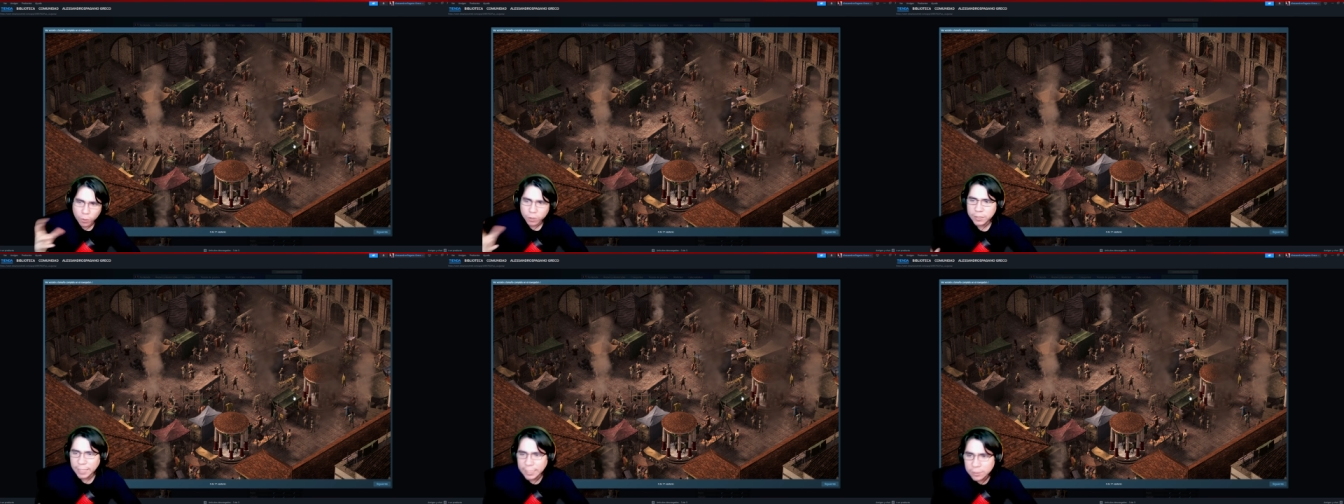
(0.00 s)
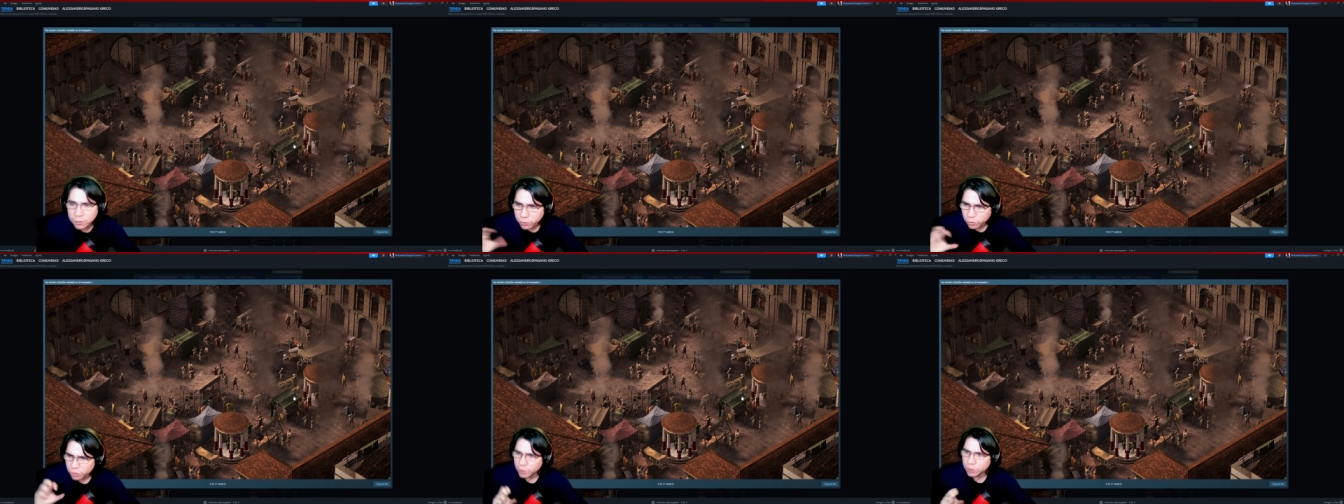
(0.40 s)
tanto,
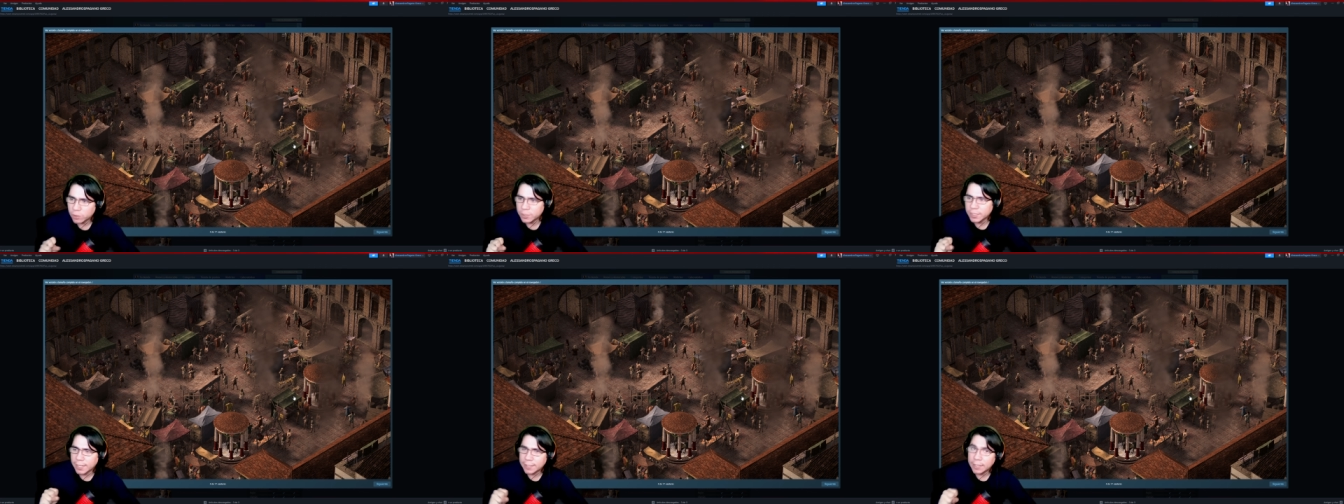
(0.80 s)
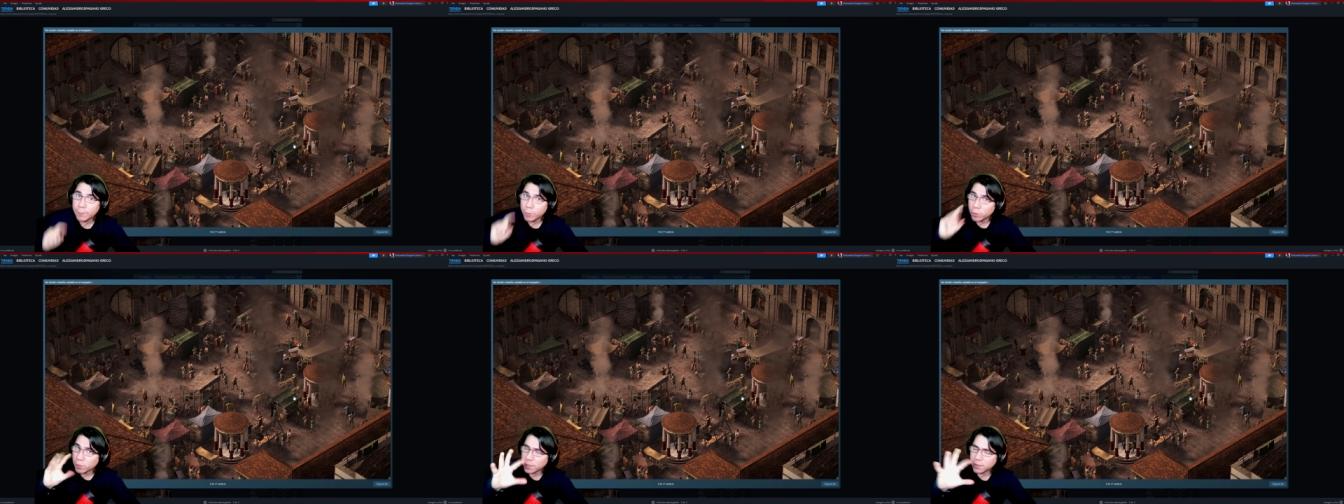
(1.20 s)
sobre todo en el canal,
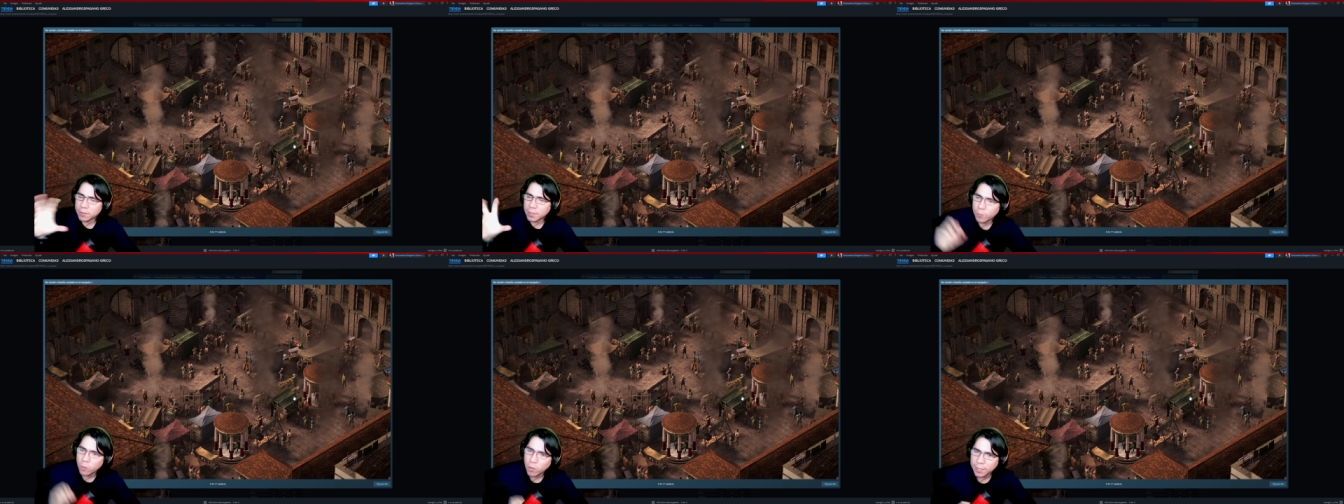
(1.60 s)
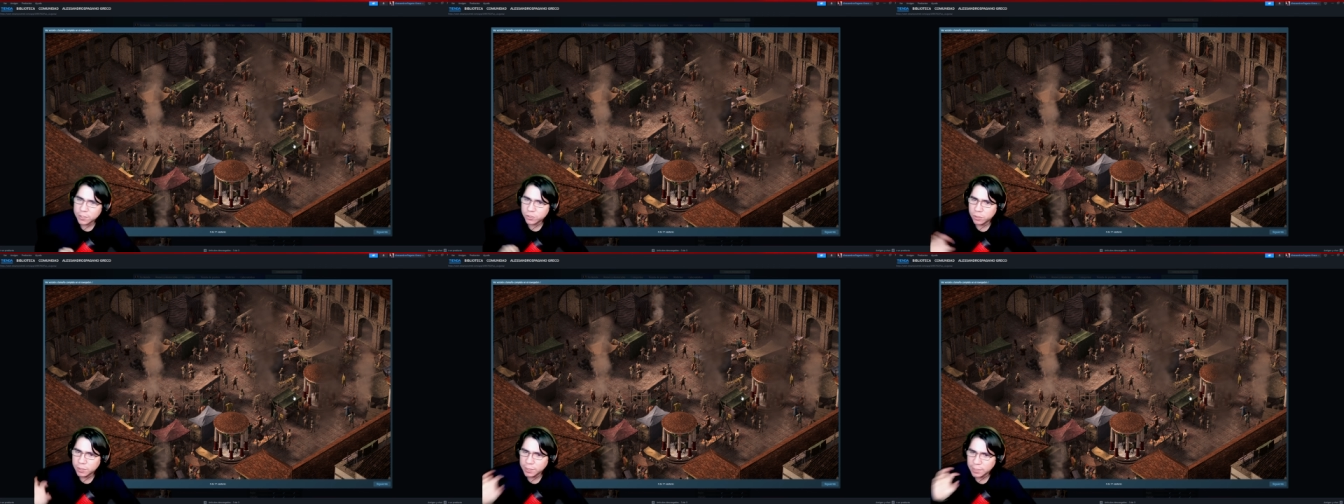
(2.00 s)
pero que tendremos
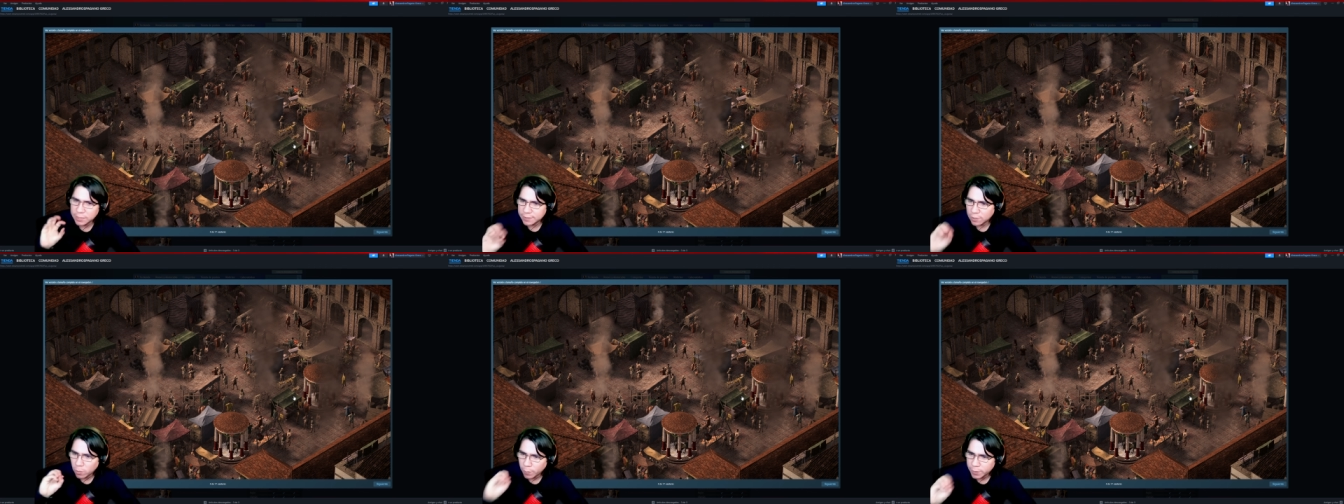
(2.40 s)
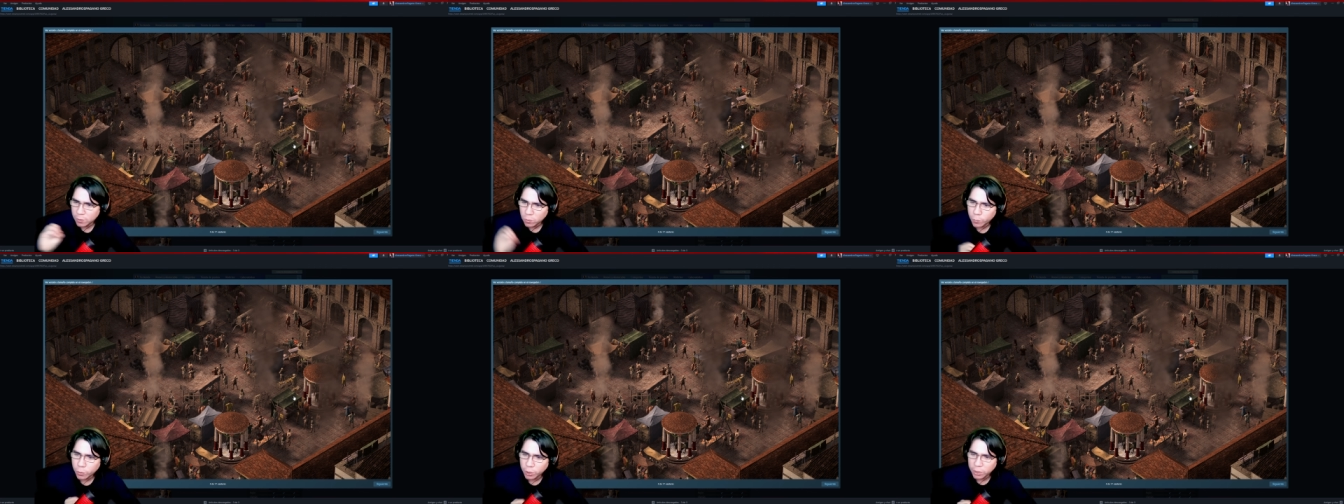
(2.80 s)
ocasión de quizás comentar un
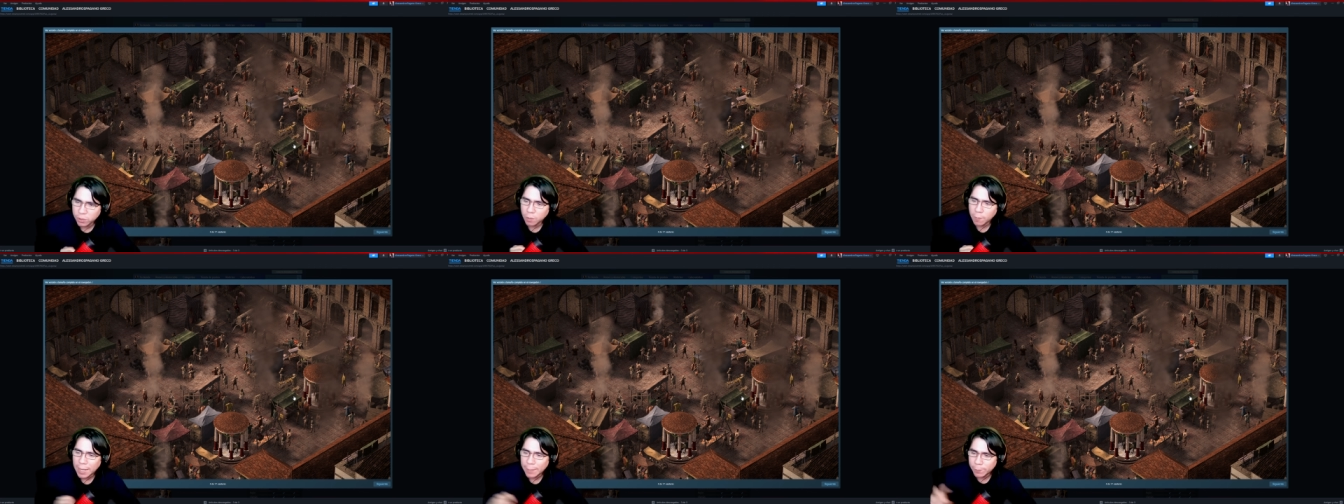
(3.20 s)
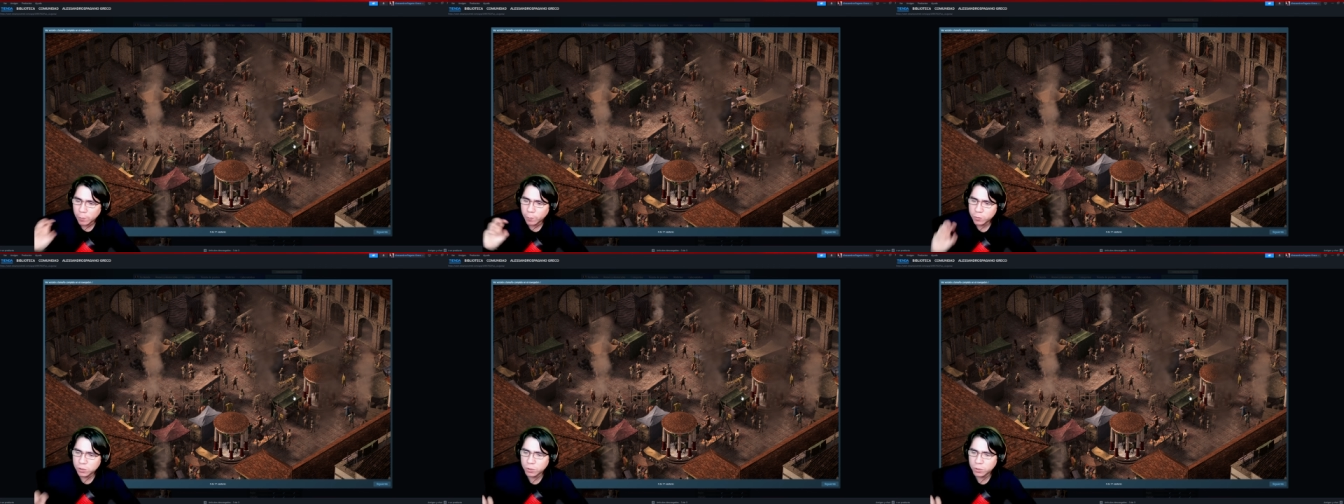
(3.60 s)
poquito más a propósito